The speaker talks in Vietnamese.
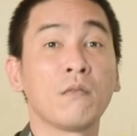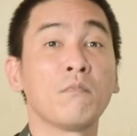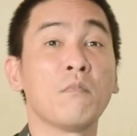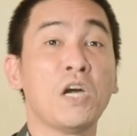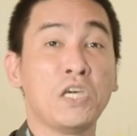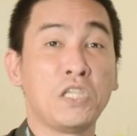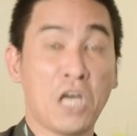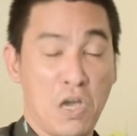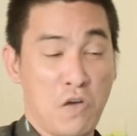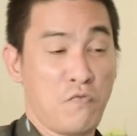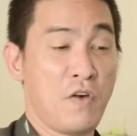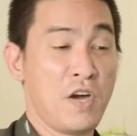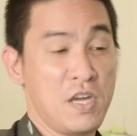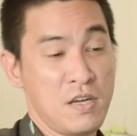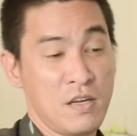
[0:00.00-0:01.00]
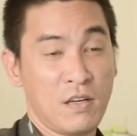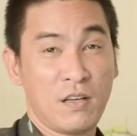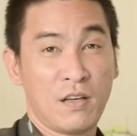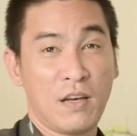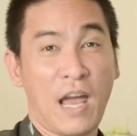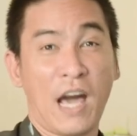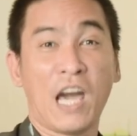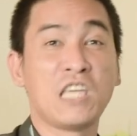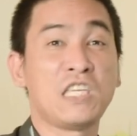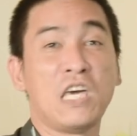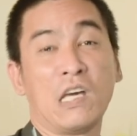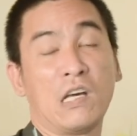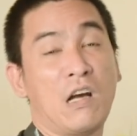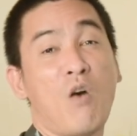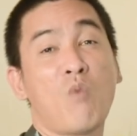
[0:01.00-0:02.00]
bị thị phi là cái
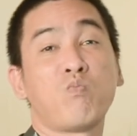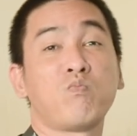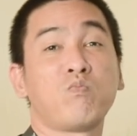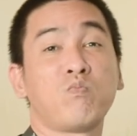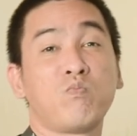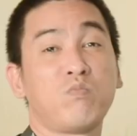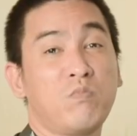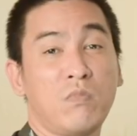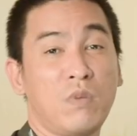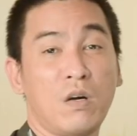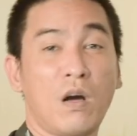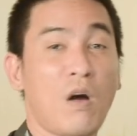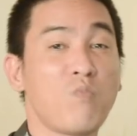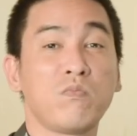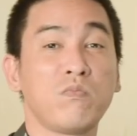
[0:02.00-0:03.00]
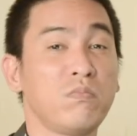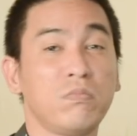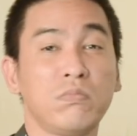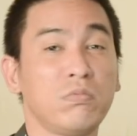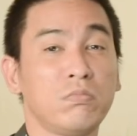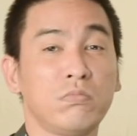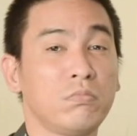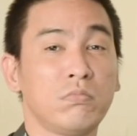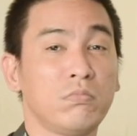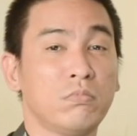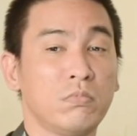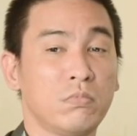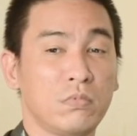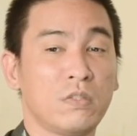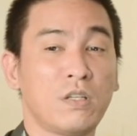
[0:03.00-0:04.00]
chuyện không không
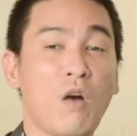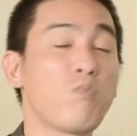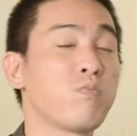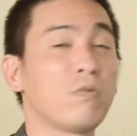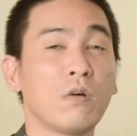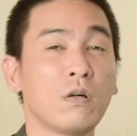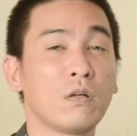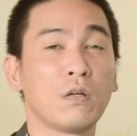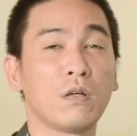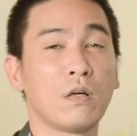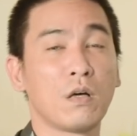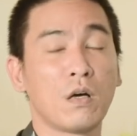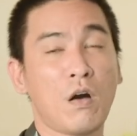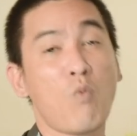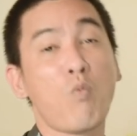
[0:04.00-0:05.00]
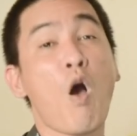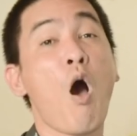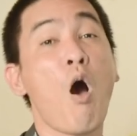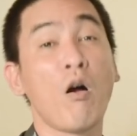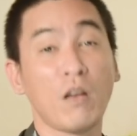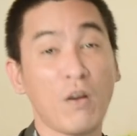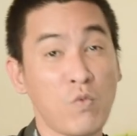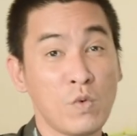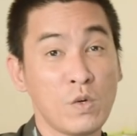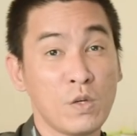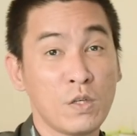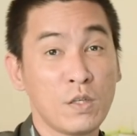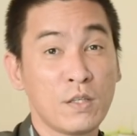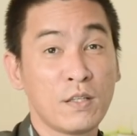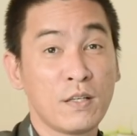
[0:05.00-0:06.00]
không ờ, không khó đâu
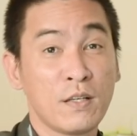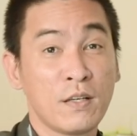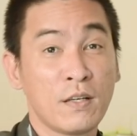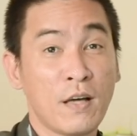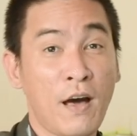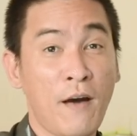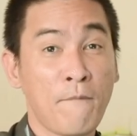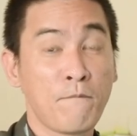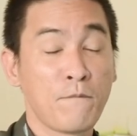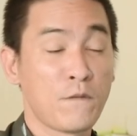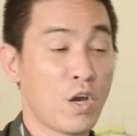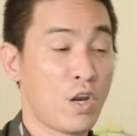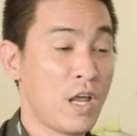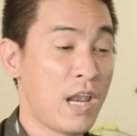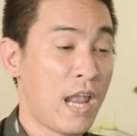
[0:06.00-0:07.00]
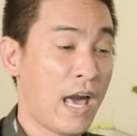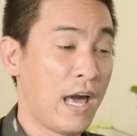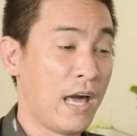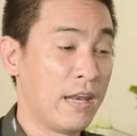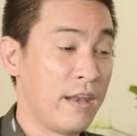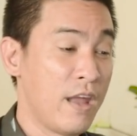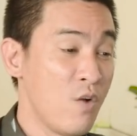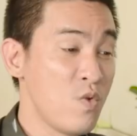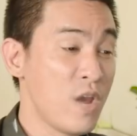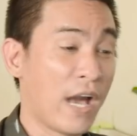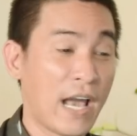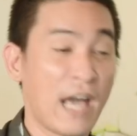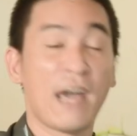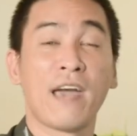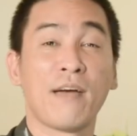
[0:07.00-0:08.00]
ha cho nên là nếu là
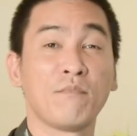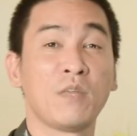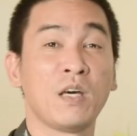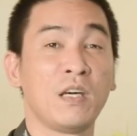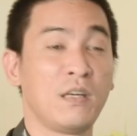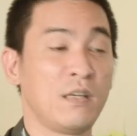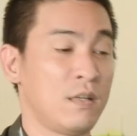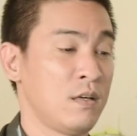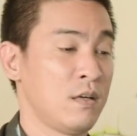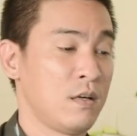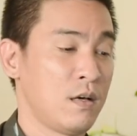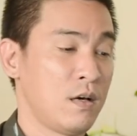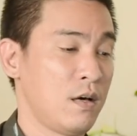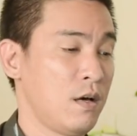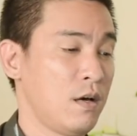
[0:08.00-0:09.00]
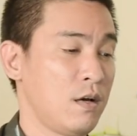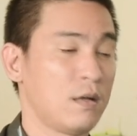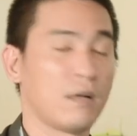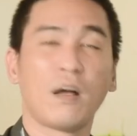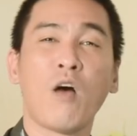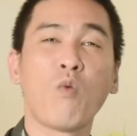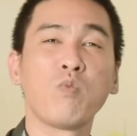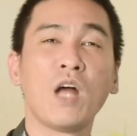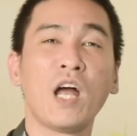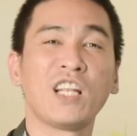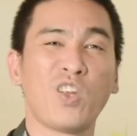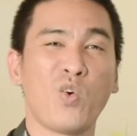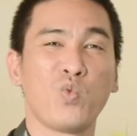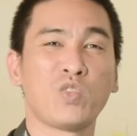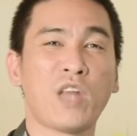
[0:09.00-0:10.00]
các em thì à, không nên
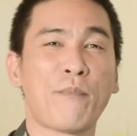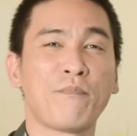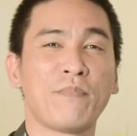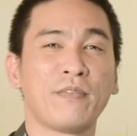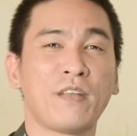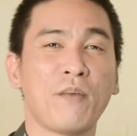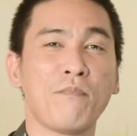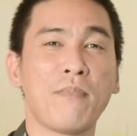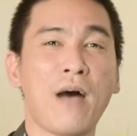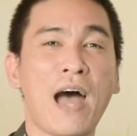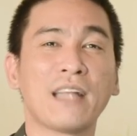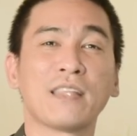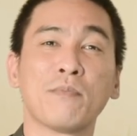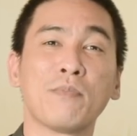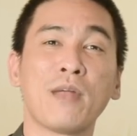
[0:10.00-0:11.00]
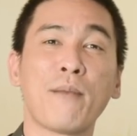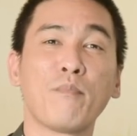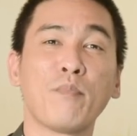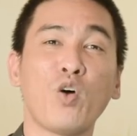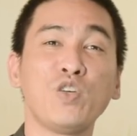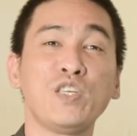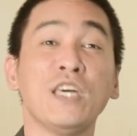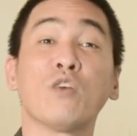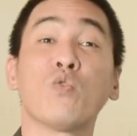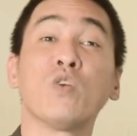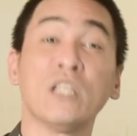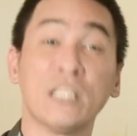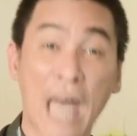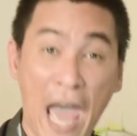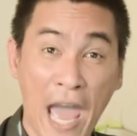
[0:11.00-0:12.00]
tụ tập tầm 3 tầm 5 nói chuyện của
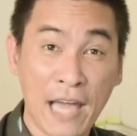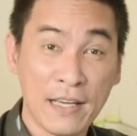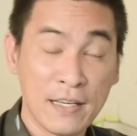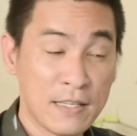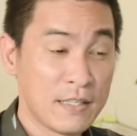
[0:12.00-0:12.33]
người ta